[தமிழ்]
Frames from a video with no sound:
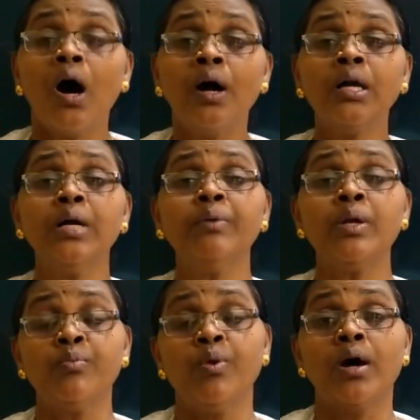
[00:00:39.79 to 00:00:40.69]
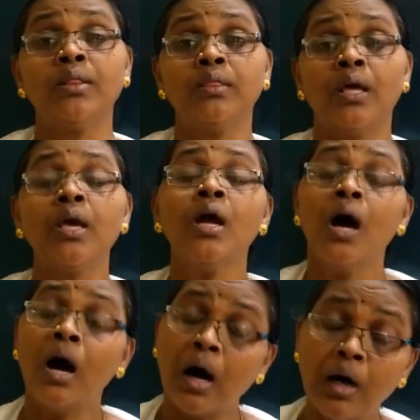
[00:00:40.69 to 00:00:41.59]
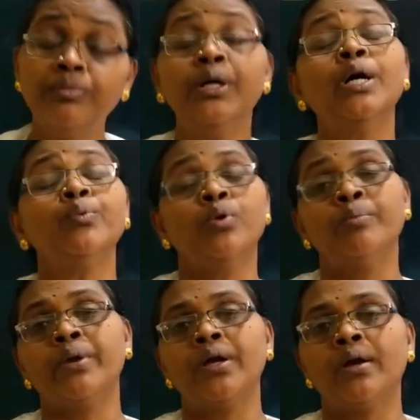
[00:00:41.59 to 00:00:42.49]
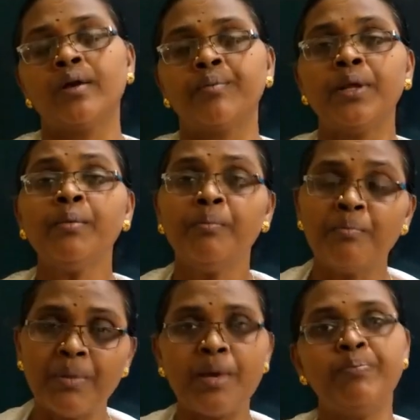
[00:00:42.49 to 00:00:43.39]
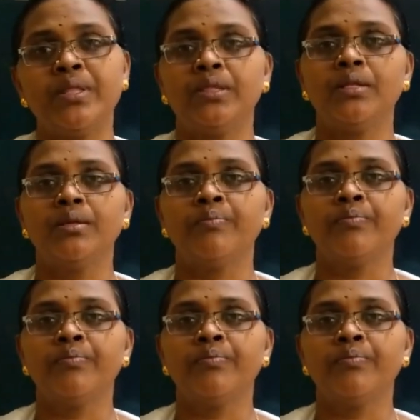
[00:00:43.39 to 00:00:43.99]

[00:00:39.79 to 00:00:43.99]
ஆண்டவரின் வார்த்தை அவர் உண்மையானவர் என மெய்ப்பித்தது